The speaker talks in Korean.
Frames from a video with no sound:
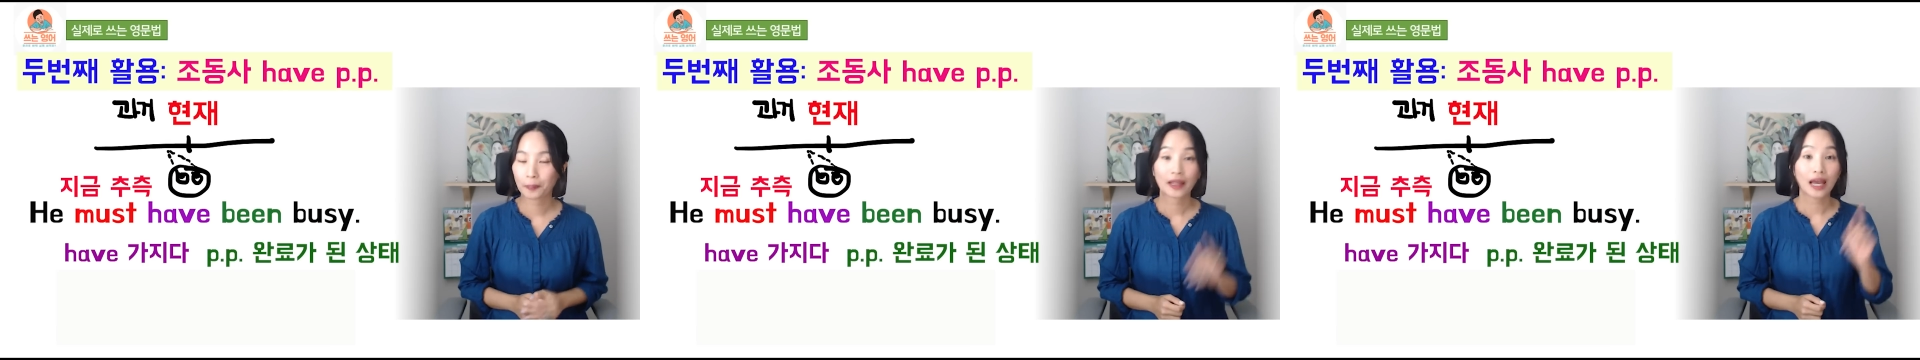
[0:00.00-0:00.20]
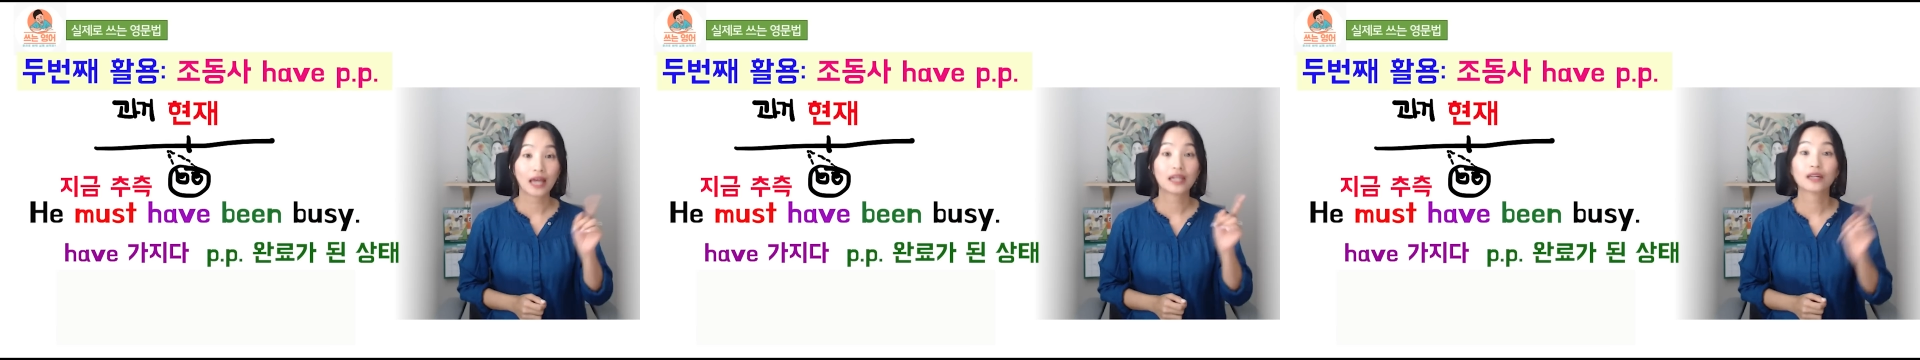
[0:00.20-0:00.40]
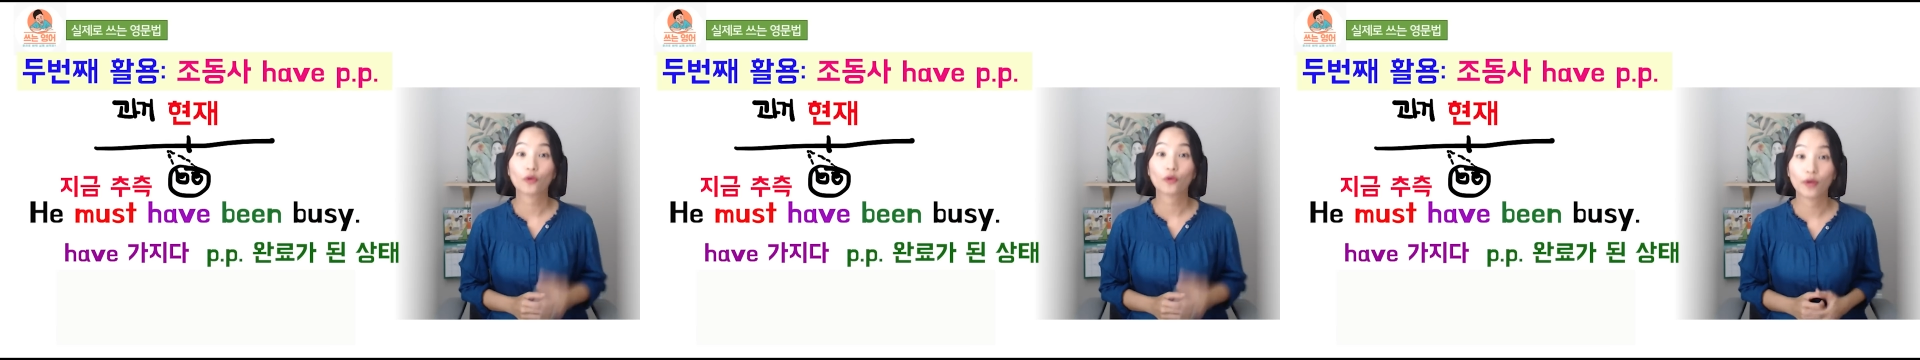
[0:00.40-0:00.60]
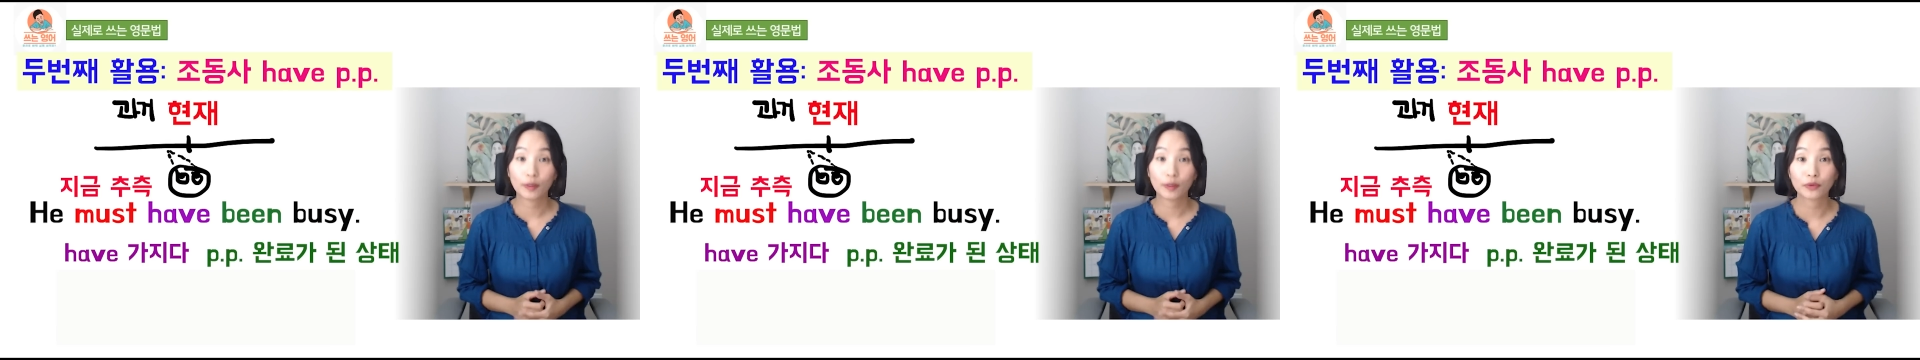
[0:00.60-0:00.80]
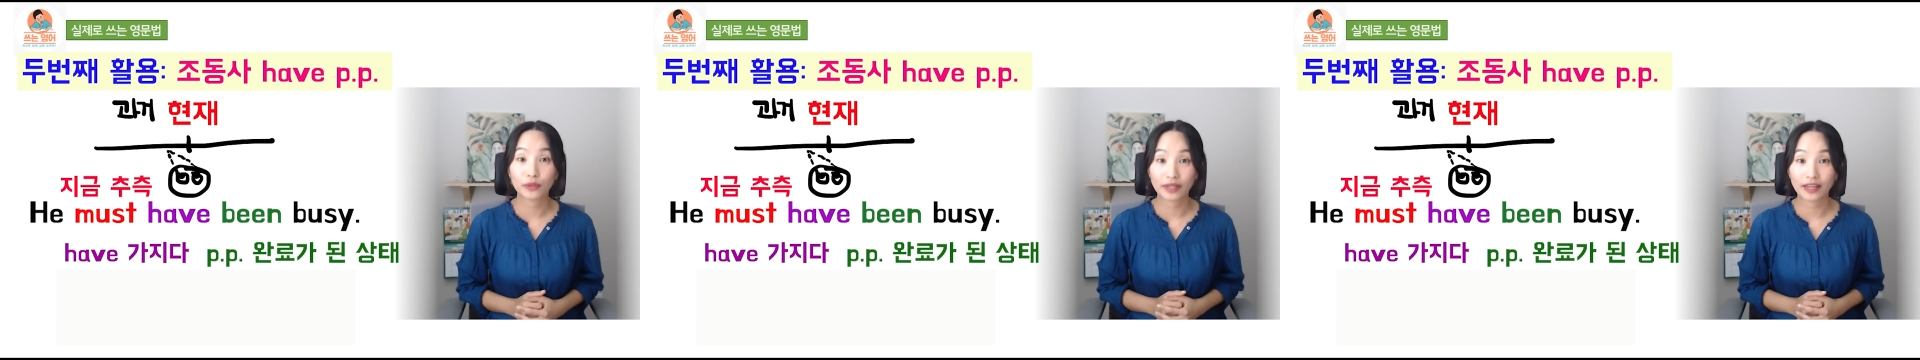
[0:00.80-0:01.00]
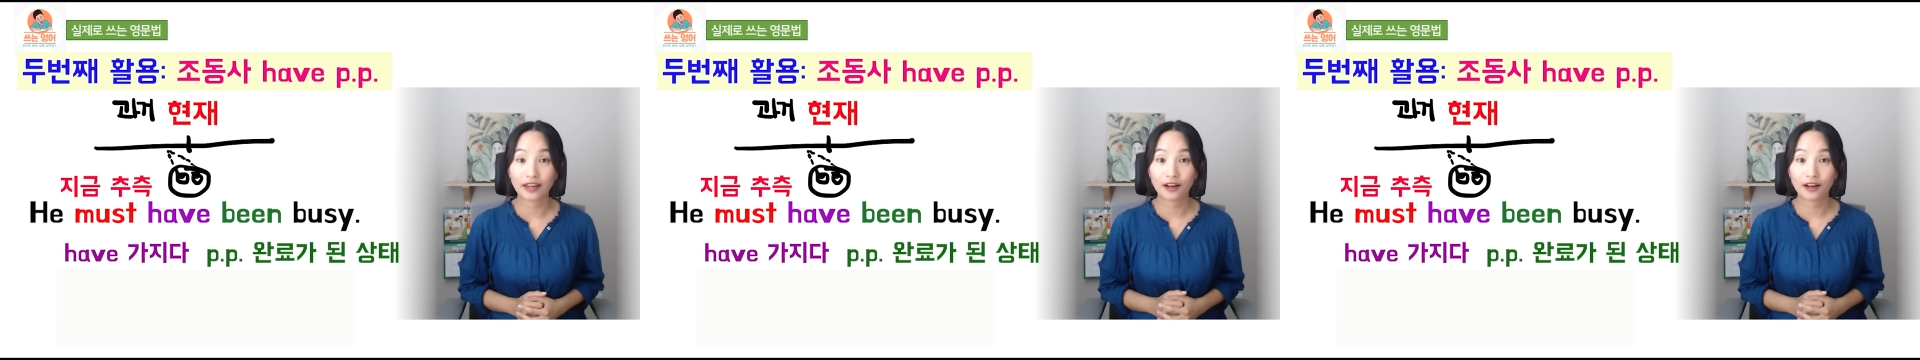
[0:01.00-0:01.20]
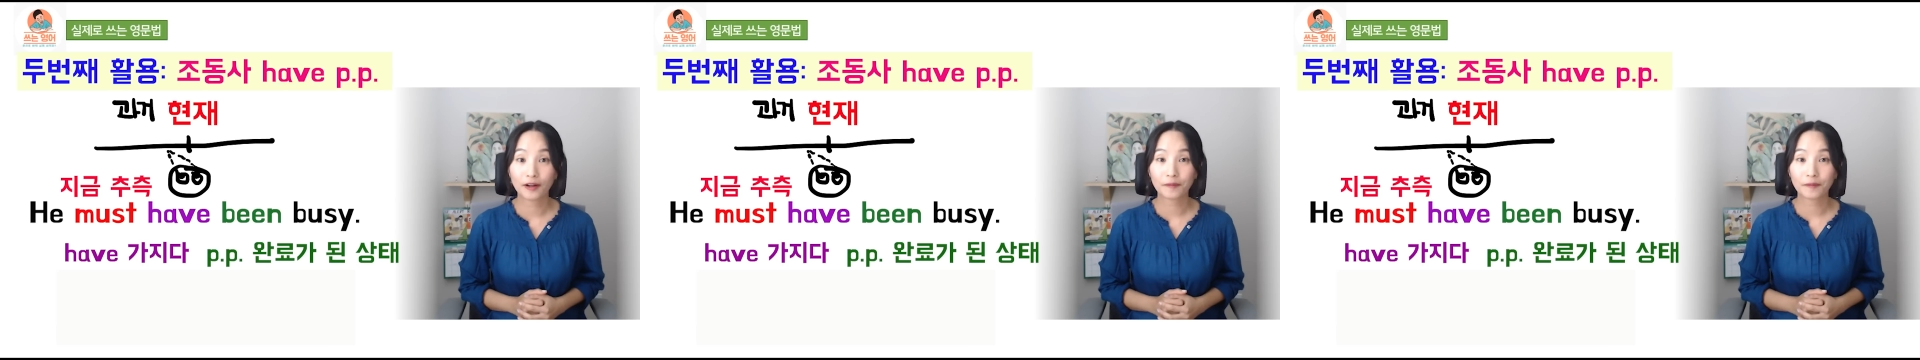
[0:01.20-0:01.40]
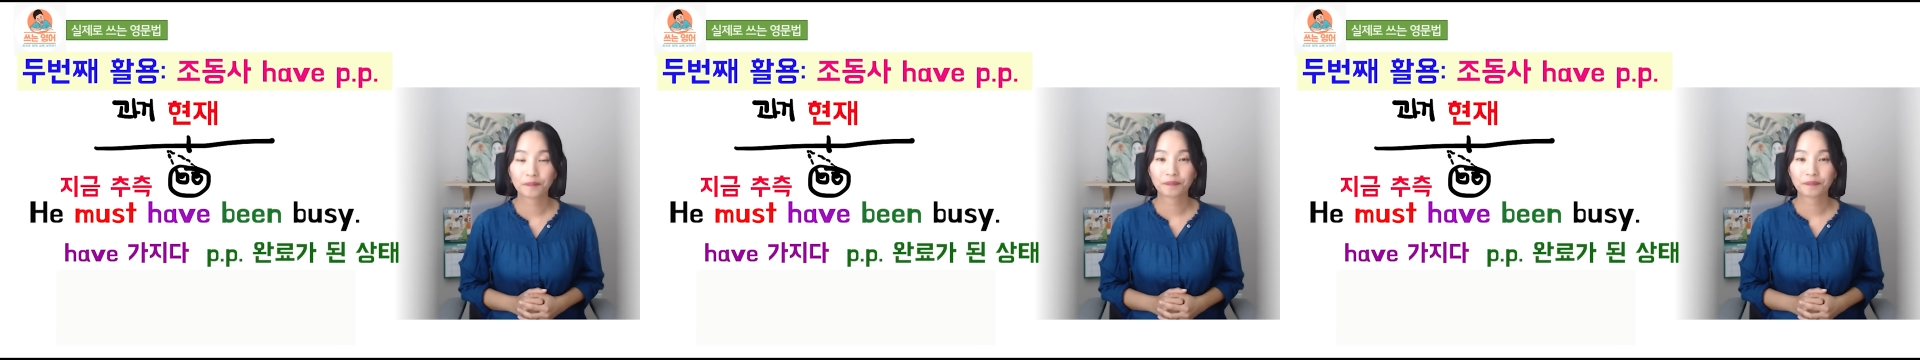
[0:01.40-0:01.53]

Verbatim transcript: 하나 더 해볼게요.